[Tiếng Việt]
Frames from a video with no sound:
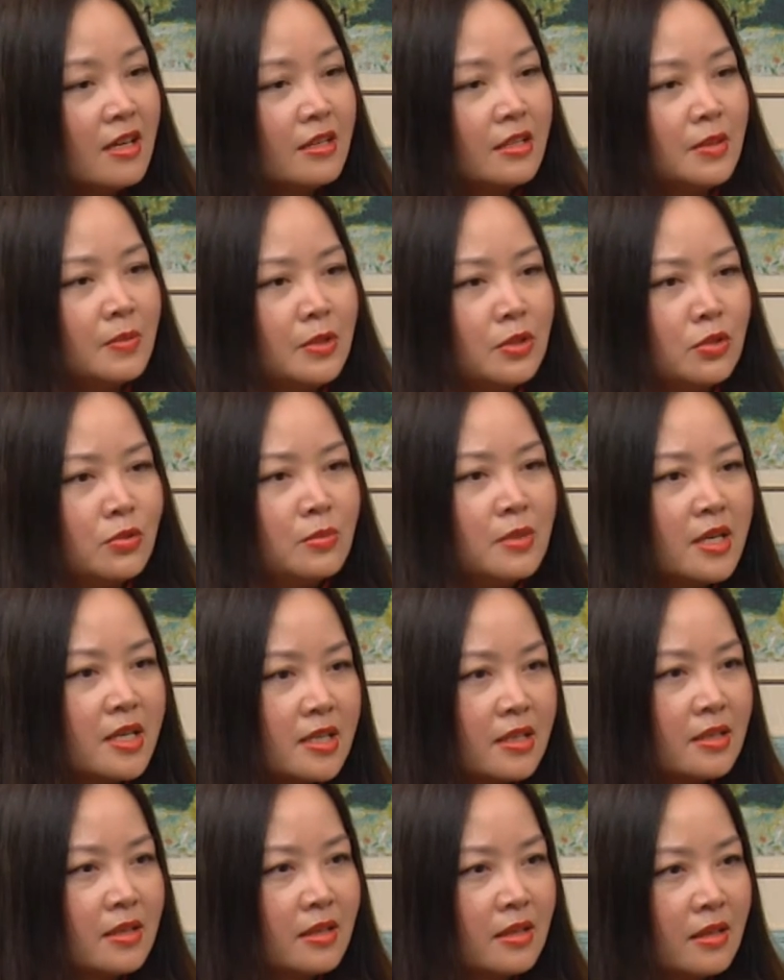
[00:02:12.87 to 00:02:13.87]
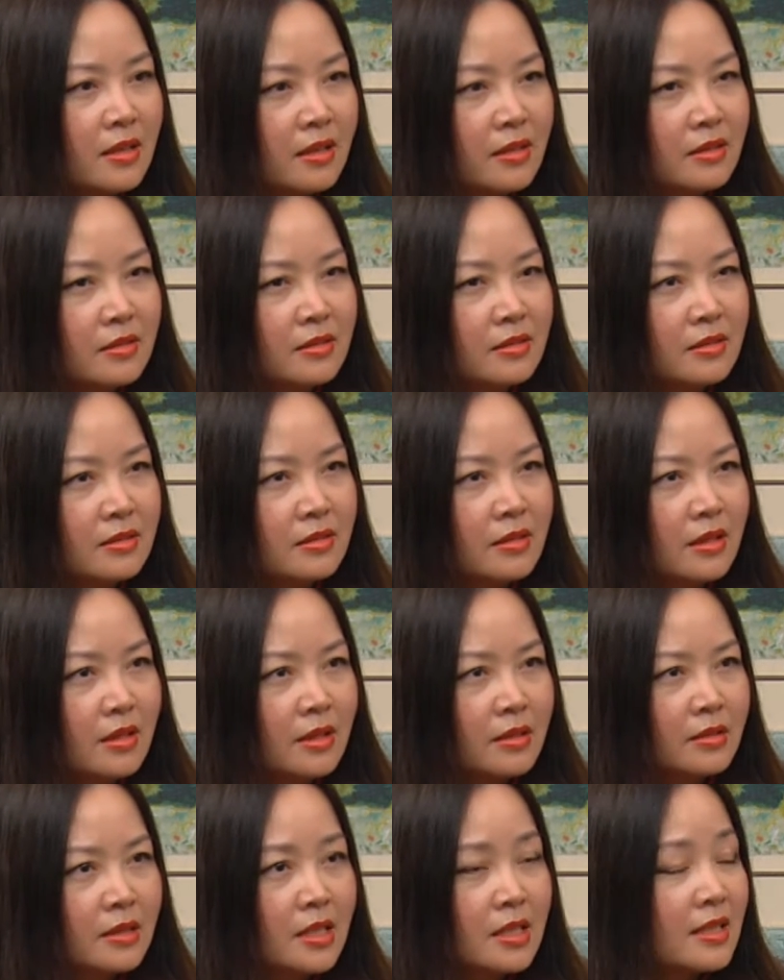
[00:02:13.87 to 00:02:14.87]
nhưng mà chúc nghĩ như nè
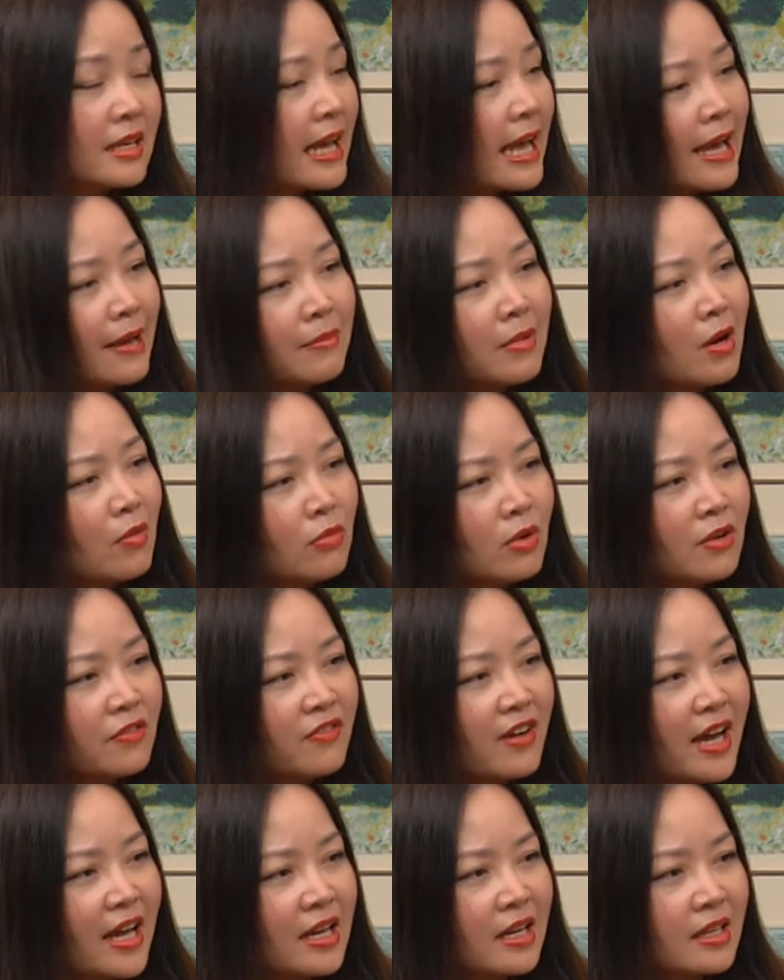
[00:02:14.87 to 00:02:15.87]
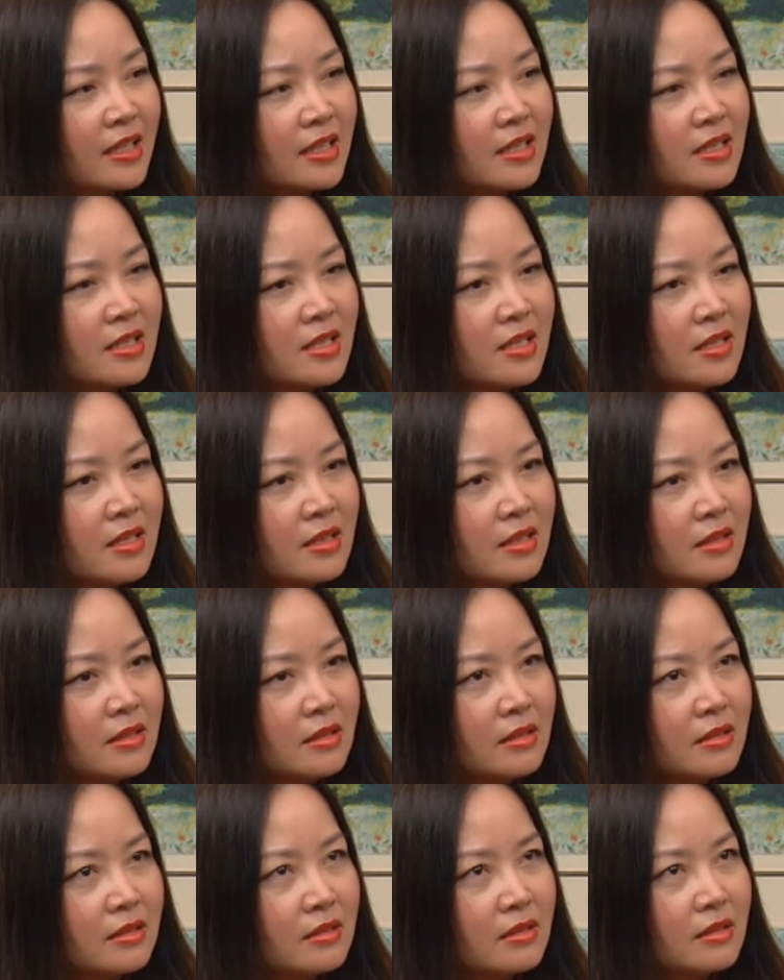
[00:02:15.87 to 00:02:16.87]
à, tình cảm không có phải là cái gì
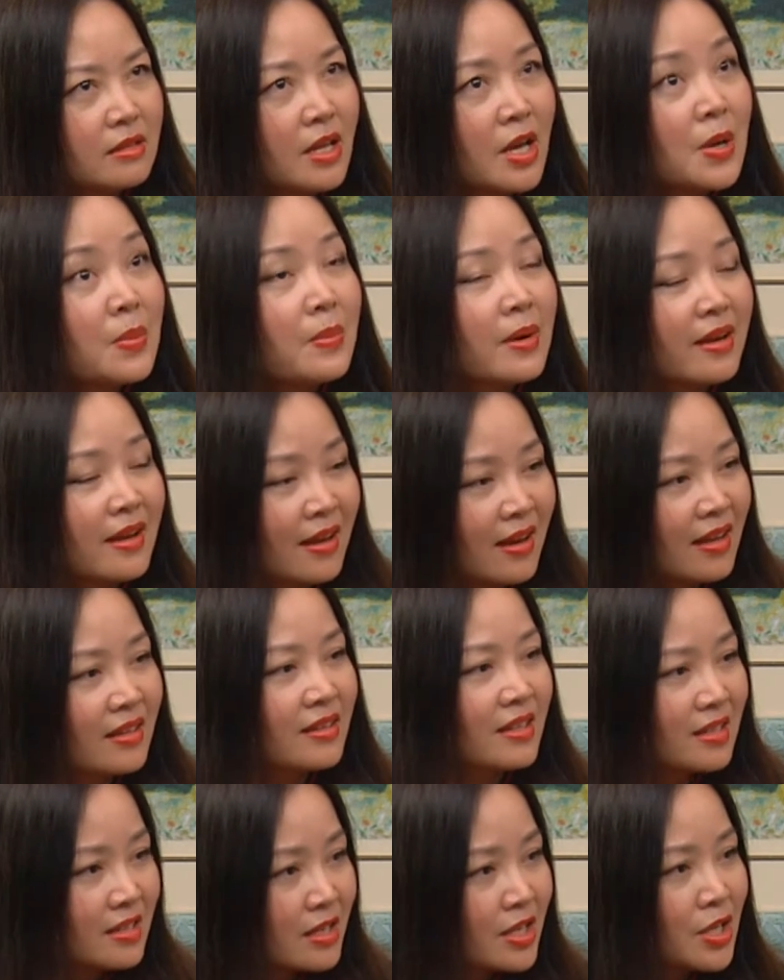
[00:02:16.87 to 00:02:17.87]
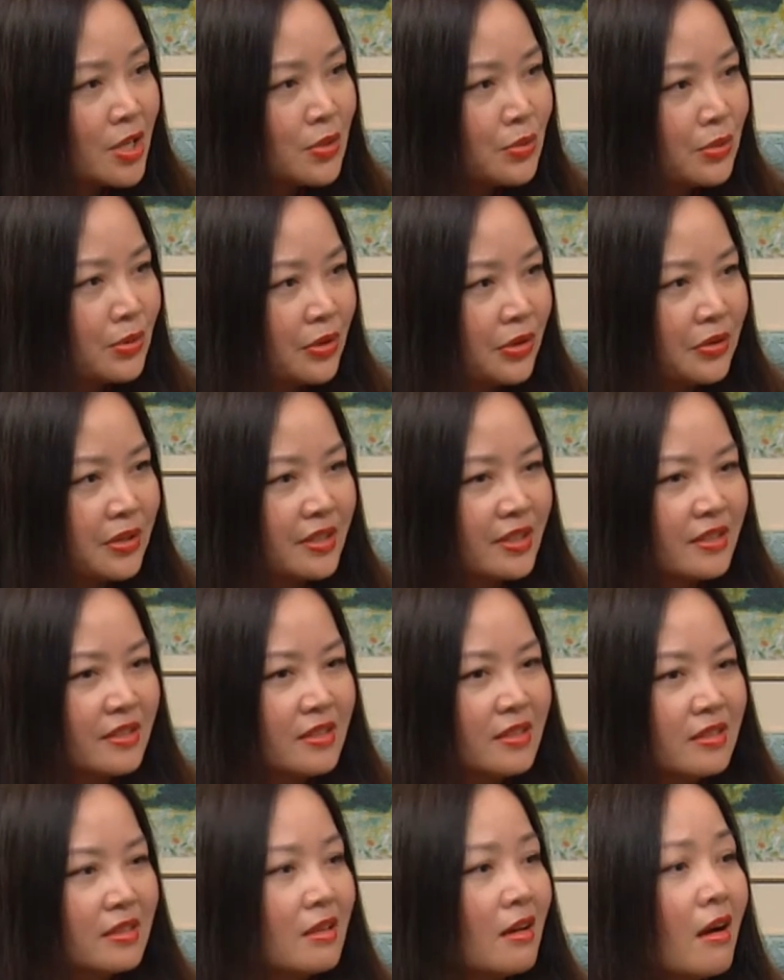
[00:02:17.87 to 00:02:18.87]
nếu mà đã là tình yêu rồi á
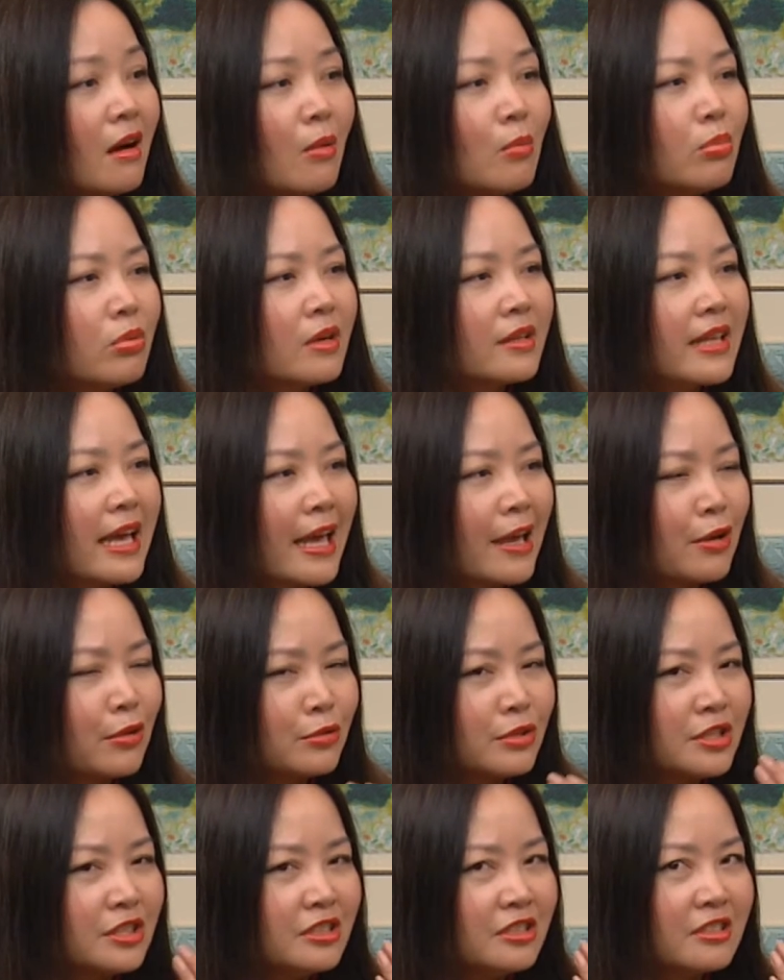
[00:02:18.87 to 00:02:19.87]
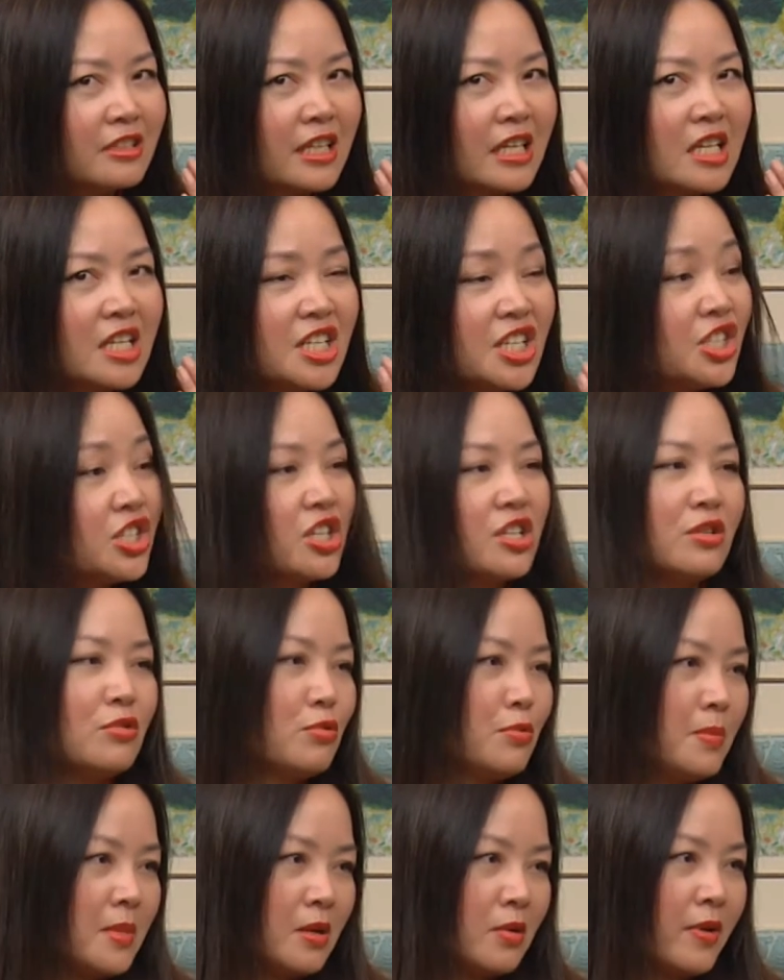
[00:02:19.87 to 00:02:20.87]
nó không có theo như cái lý trí
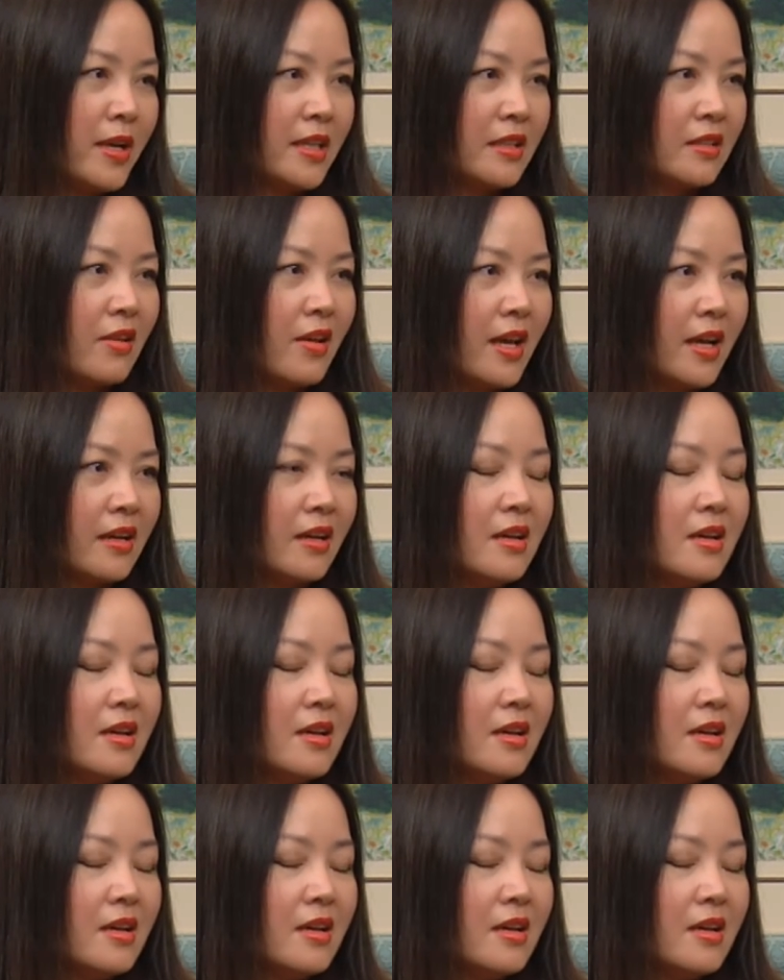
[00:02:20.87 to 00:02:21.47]
của mình hoàn toàn